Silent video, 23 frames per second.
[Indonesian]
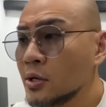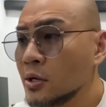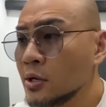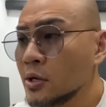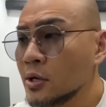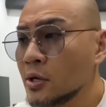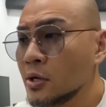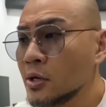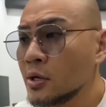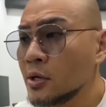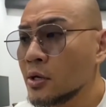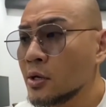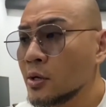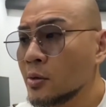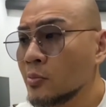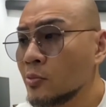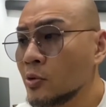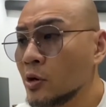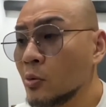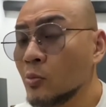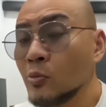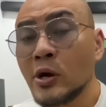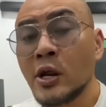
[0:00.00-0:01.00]
uh,
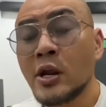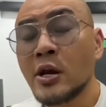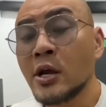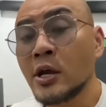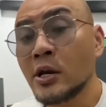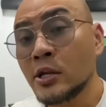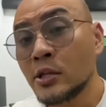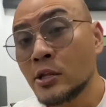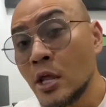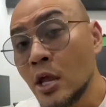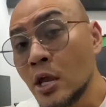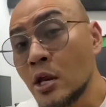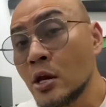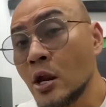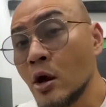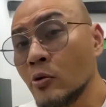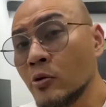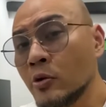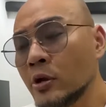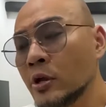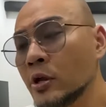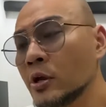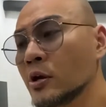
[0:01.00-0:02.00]
mudah-mudahan nggak di take
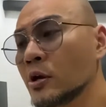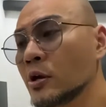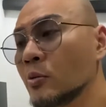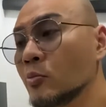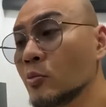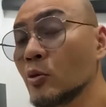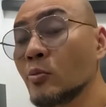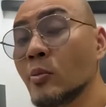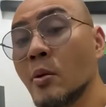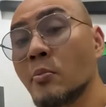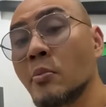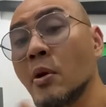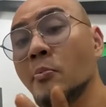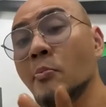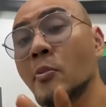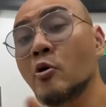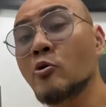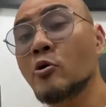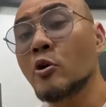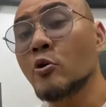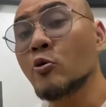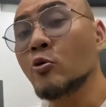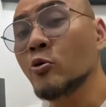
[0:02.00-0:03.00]
down ya, karena belum apa-apa
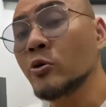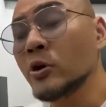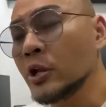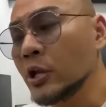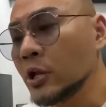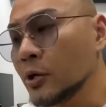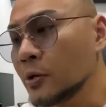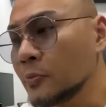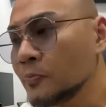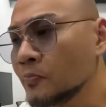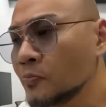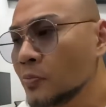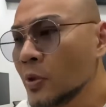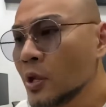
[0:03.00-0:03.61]
udah kuning.